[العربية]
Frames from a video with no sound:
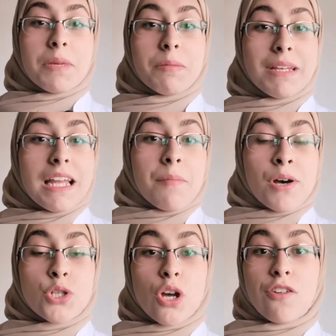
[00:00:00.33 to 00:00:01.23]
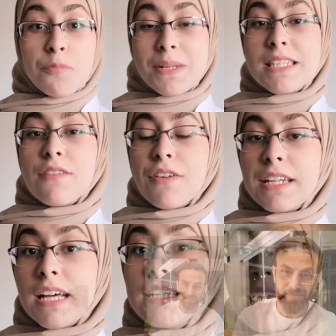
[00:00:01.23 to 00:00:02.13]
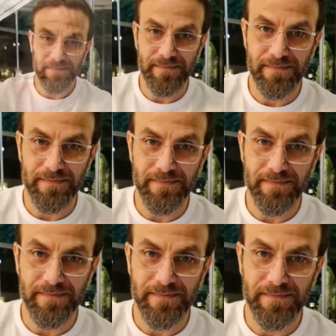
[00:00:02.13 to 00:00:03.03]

مين منا ما شاف بس الفنان يحيى بيازي